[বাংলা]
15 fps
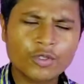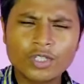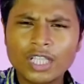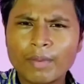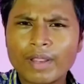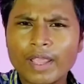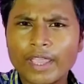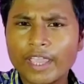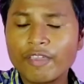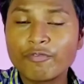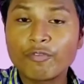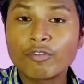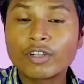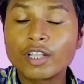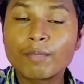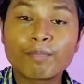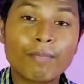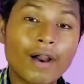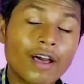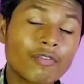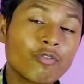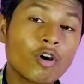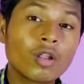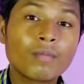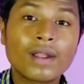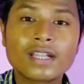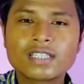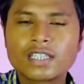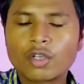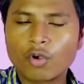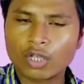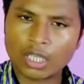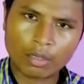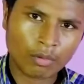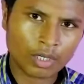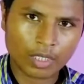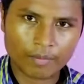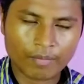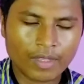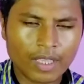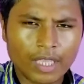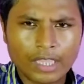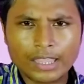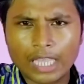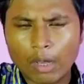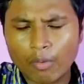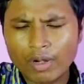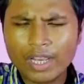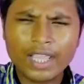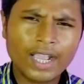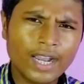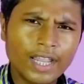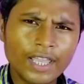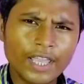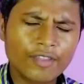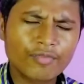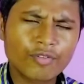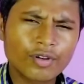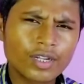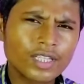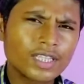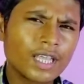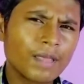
যদি আমরা এই ফোনটির পারফরম্যান্স নিয়ে কথা বলি তাহলে এখানে এই ফোনটিতে